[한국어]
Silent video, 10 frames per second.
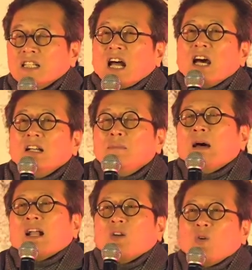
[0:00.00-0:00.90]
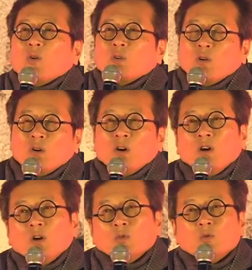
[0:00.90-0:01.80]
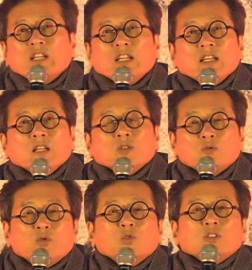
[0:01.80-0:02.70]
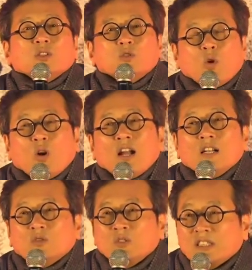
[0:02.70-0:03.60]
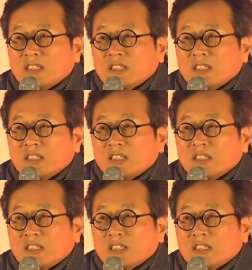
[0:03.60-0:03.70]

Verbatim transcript: 지나가는 말로 우리 누구든 욕할 수